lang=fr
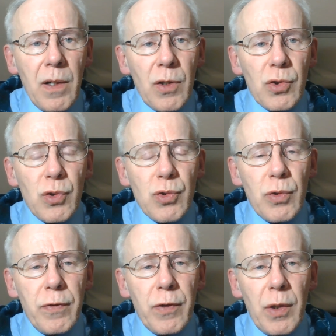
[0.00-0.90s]
lorsque
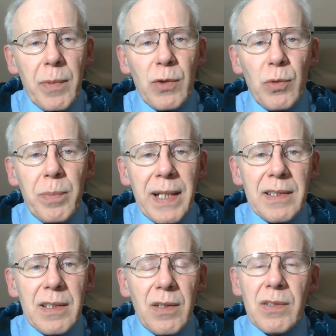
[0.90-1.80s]
se forme un
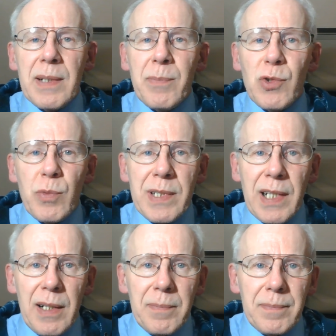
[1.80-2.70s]
complexe
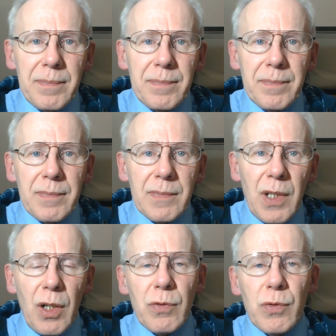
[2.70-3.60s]
enzyme-substrat.
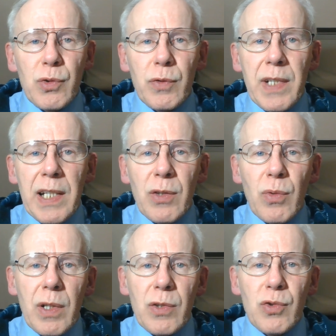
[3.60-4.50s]
Alors vous vous souvenez
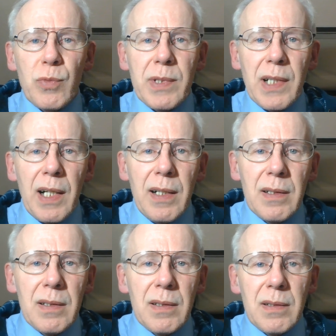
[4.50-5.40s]
qu'un substrat,
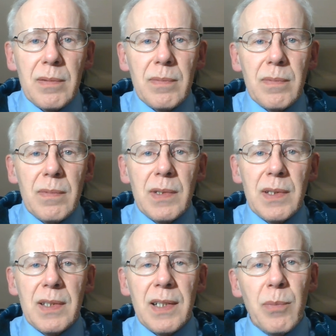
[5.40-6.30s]

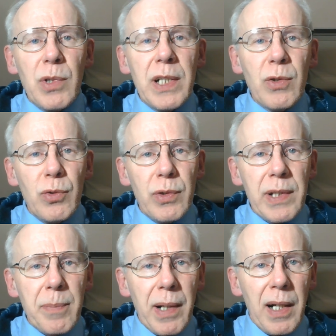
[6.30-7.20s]
c'est la molécule de
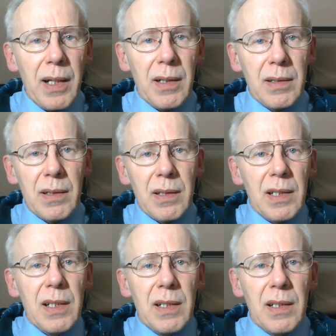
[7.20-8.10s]
départ
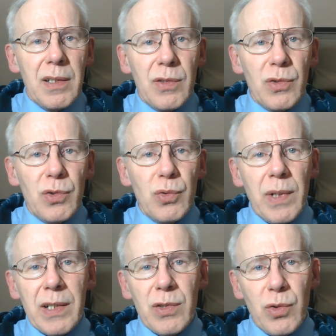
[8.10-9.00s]
qui, sous
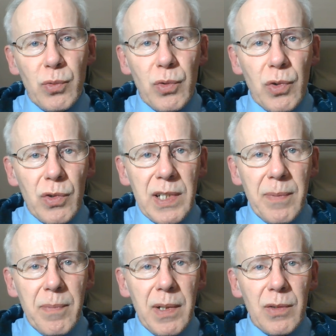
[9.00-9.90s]
l'action d'une
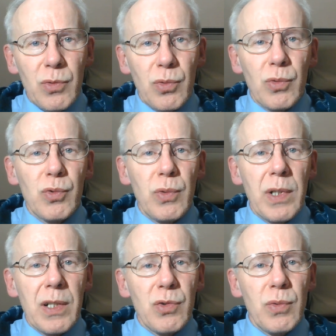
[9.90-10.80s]
enzyme, donc
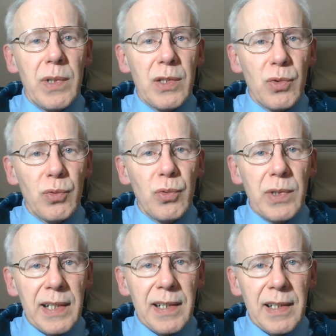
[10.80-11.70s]
sous l'action
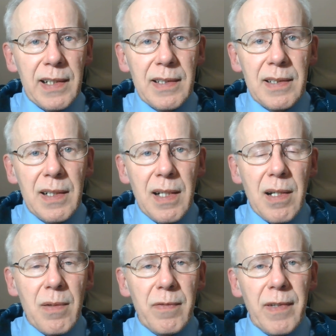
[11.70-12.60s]
d'une catalyse,
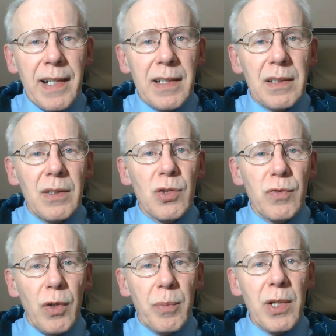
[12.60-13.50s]
va être
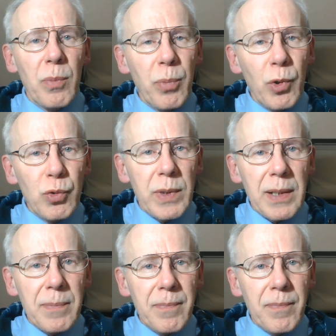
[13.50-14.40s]
transformée en produit.